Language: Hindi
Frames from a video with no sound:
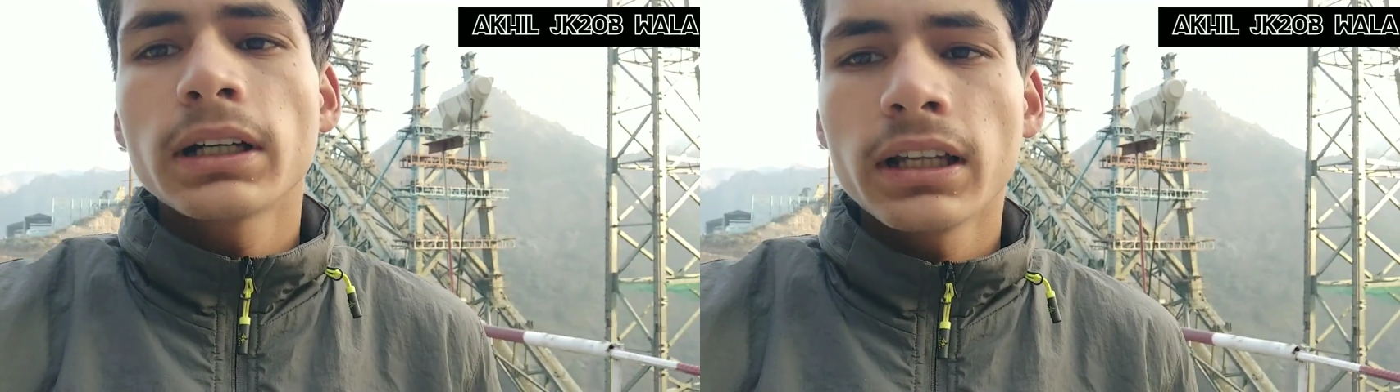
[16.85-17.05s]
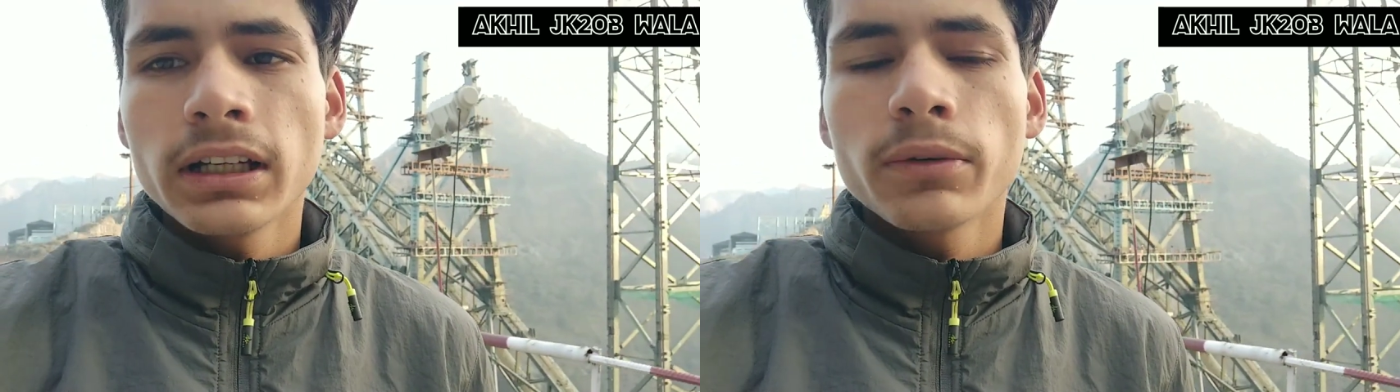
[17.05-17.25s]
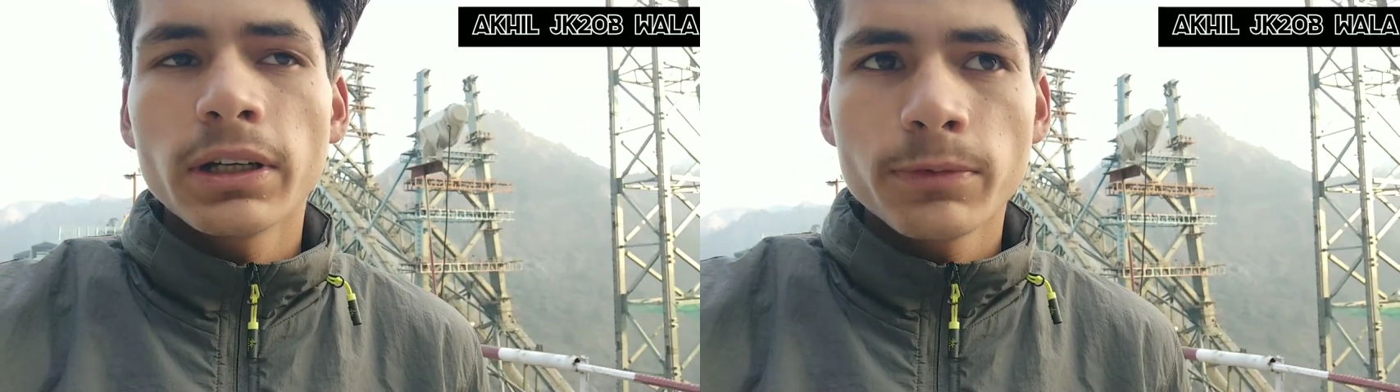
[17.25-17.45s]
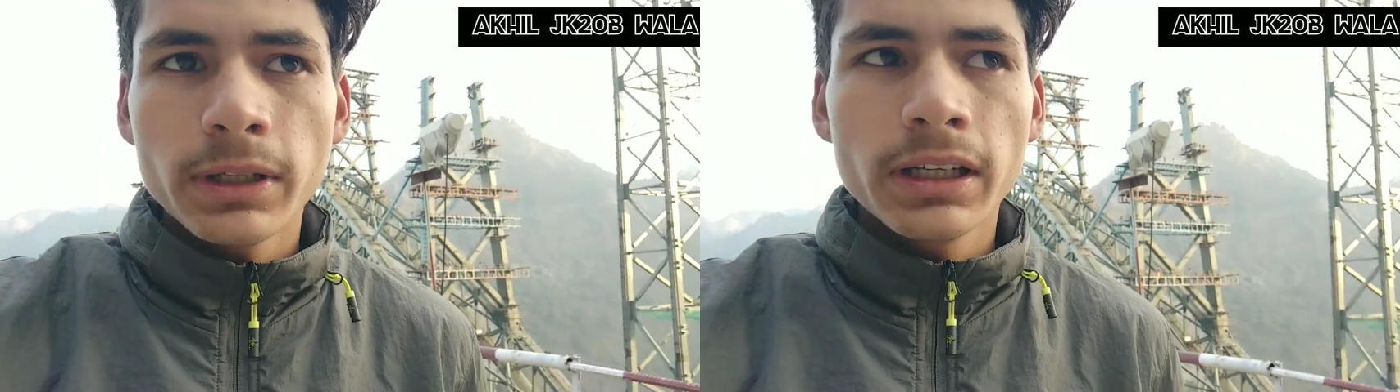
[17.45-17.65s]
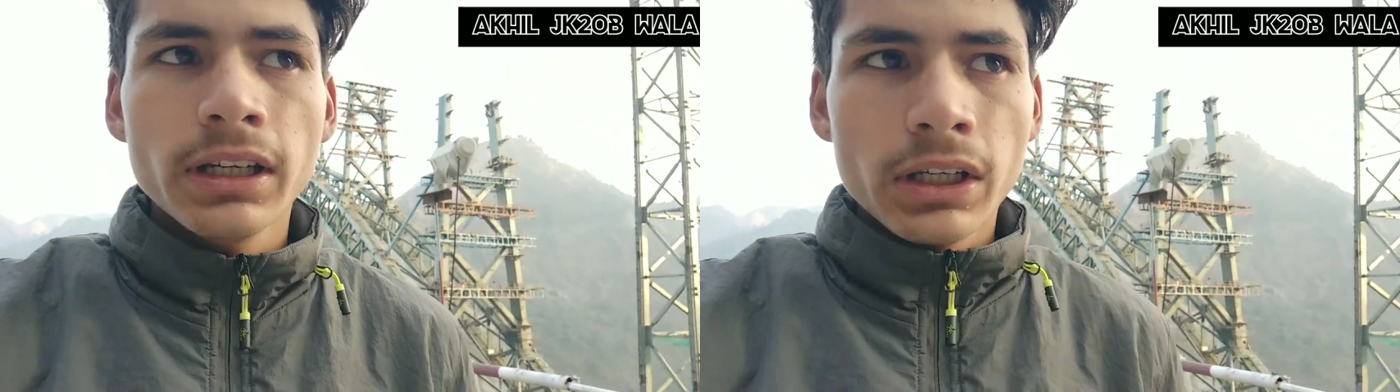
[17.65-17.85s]
बता दें कमेंट
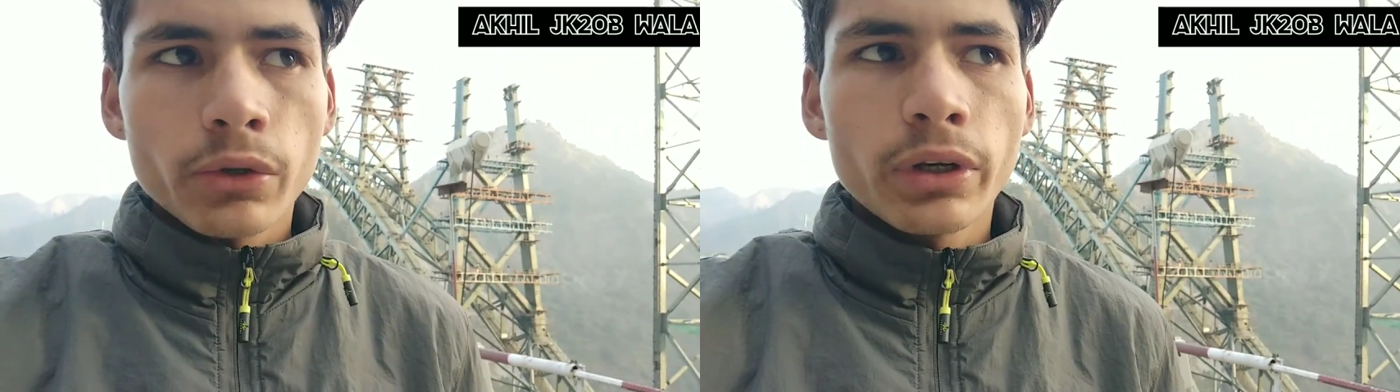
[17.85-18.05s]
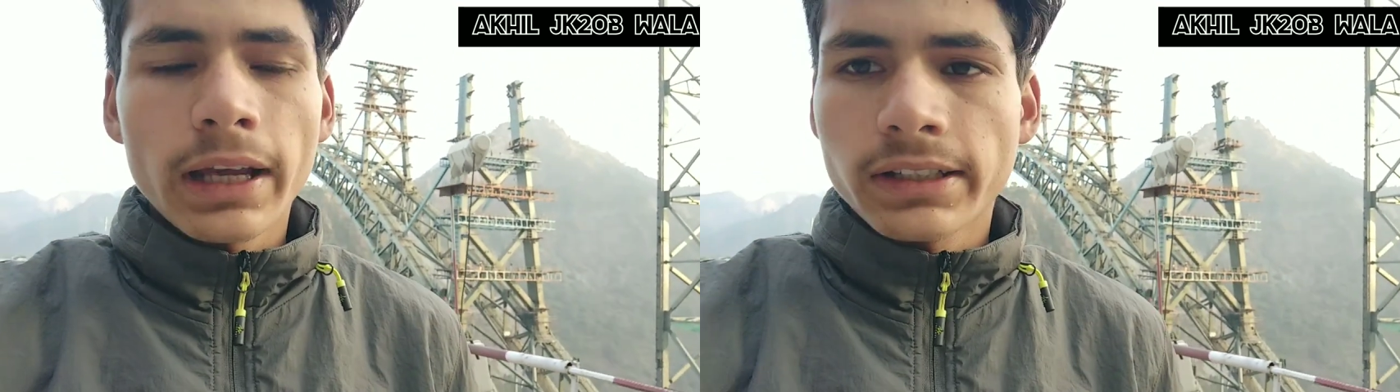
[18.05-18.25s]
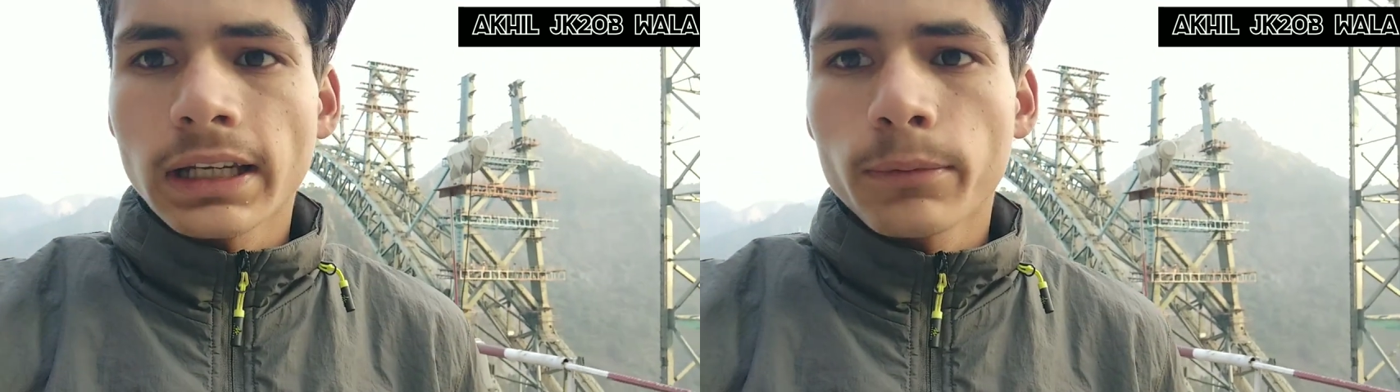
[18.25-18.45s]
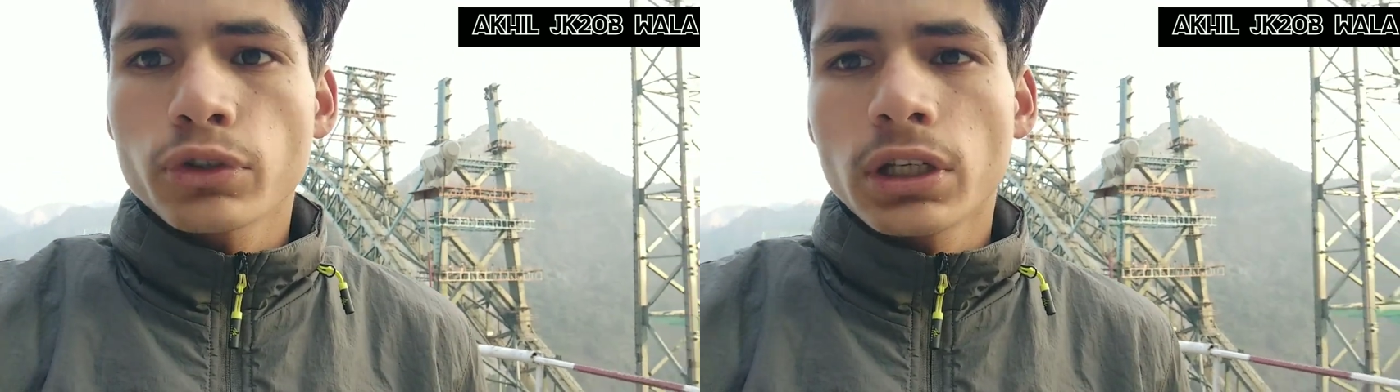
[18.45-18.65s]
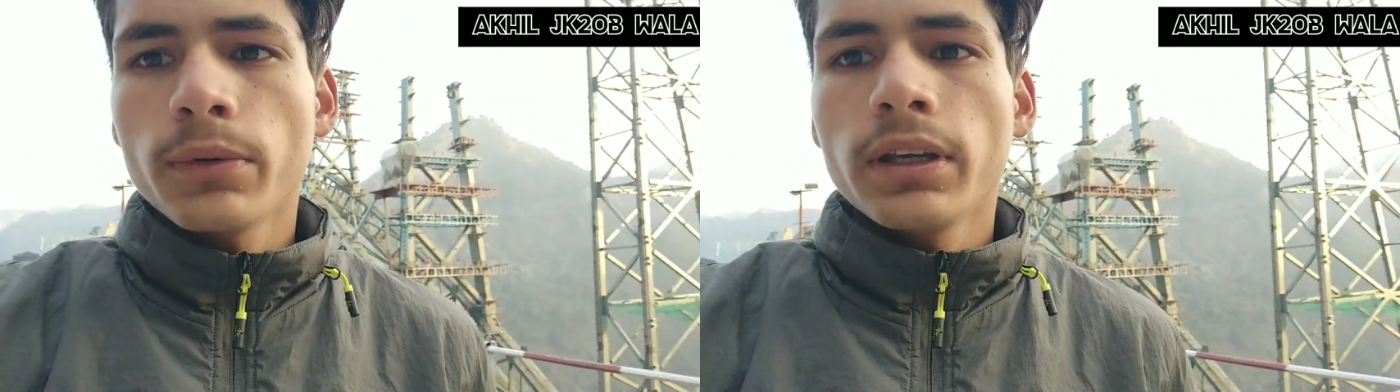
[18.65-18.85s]
में तो नेक्स्ट टाइम
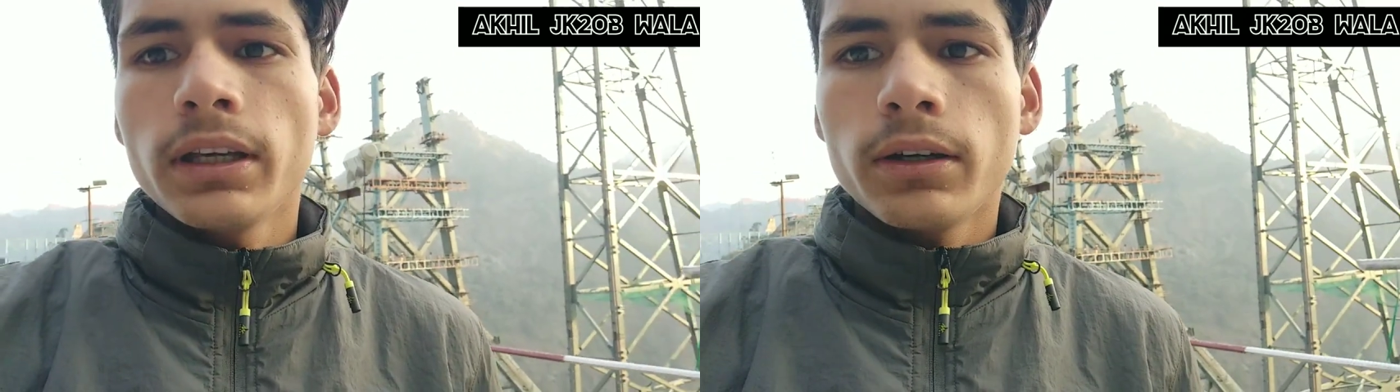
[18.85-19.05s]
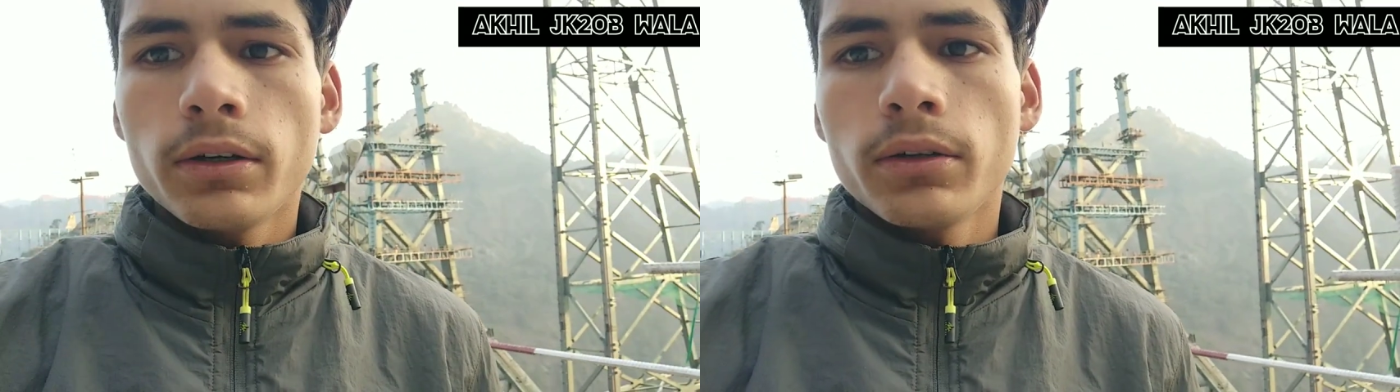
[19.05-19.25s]
उससे भी